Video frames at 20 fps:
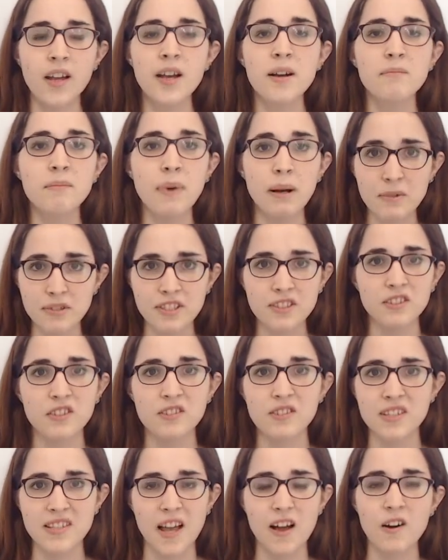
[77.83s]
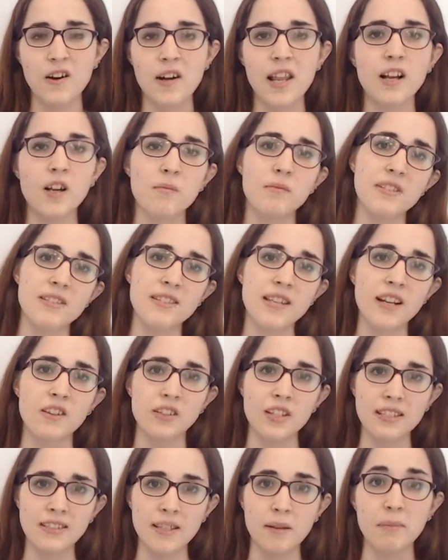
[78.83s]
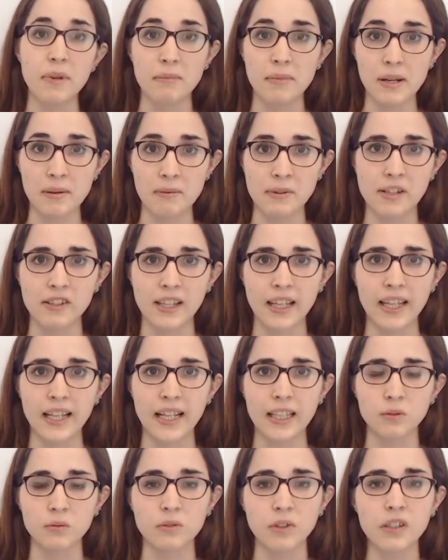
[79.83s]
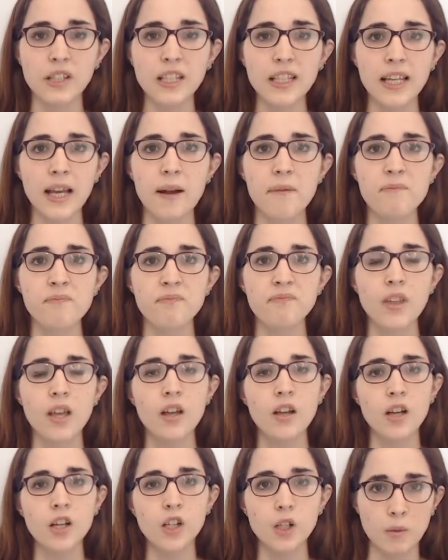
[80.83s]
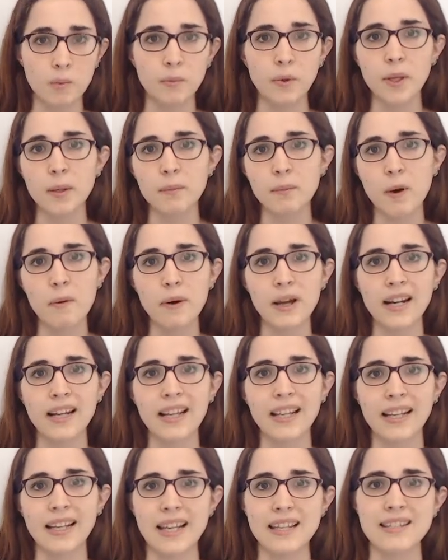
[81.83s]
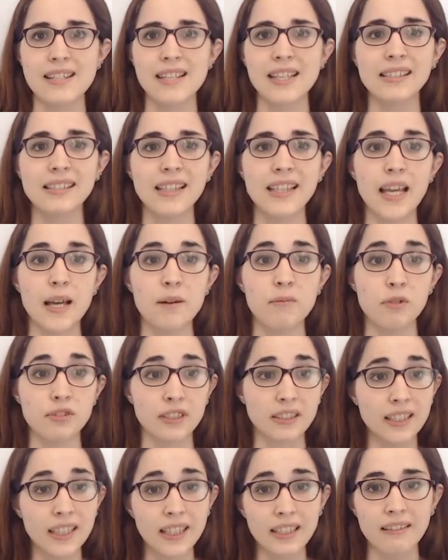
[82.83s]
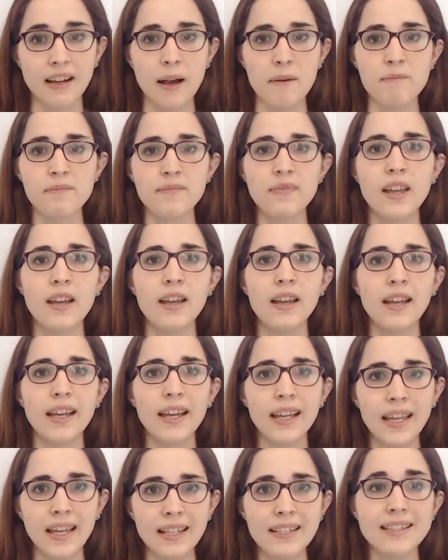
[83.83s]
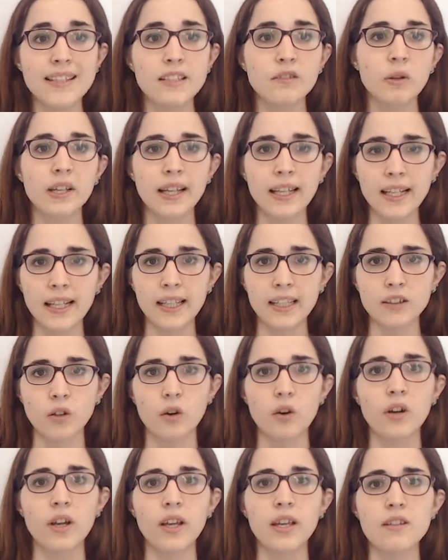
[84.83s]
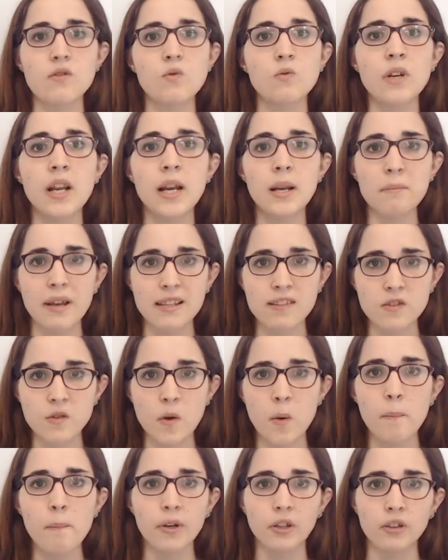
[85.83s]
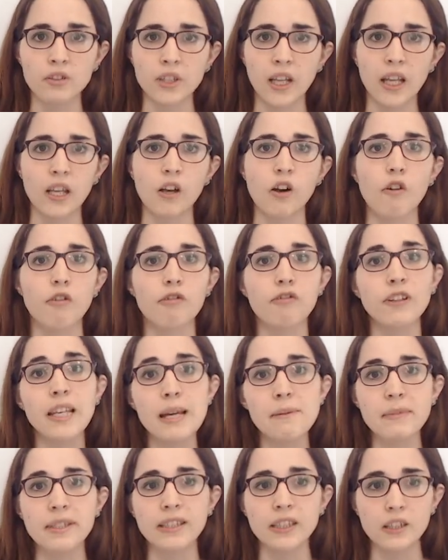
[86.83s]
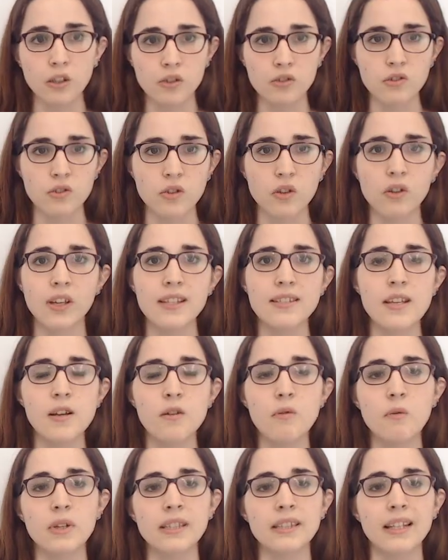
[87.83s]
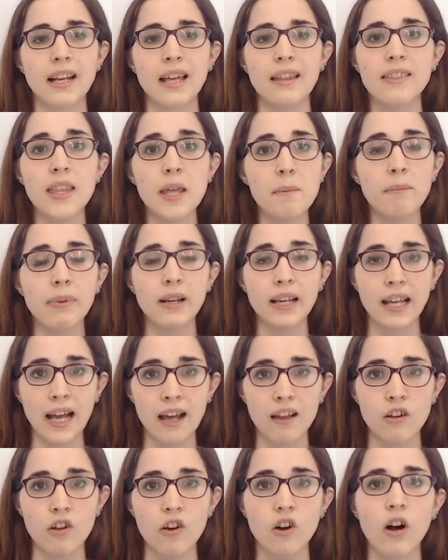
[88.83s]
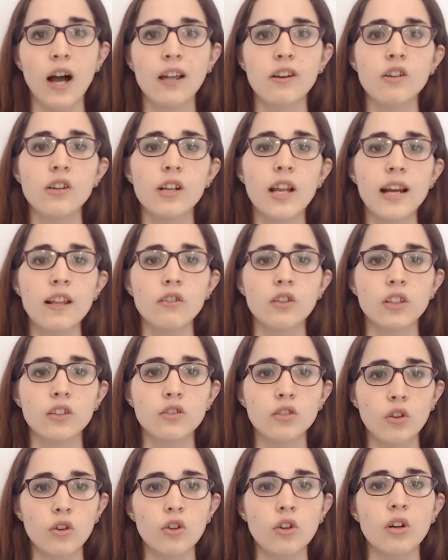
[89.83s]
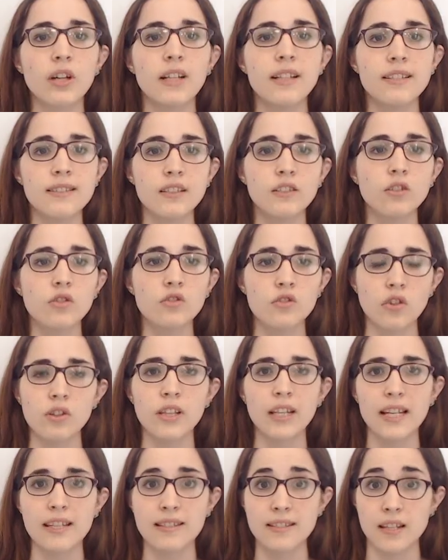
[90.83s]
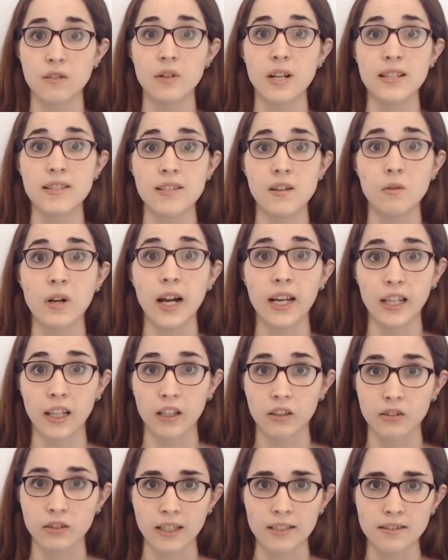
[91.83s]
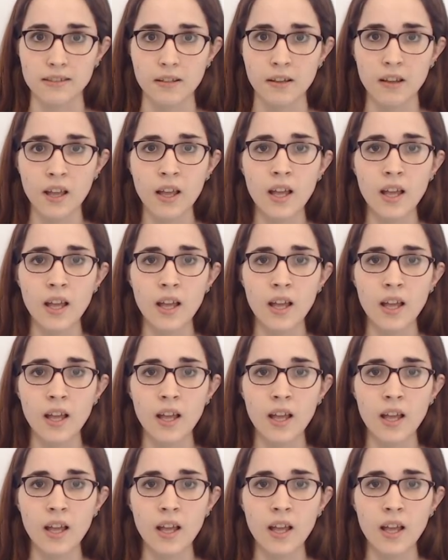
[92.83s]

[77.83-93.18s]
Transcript: Vamos entonces ahora a comenzar con este primer bloque de la tutoría. Como podemos ver en la siguiente diapositiva, el citoesqueleto es un armazón proteico filamentoso que se encuentra desplegado a lo largo de todo el citosol de las células eucariotas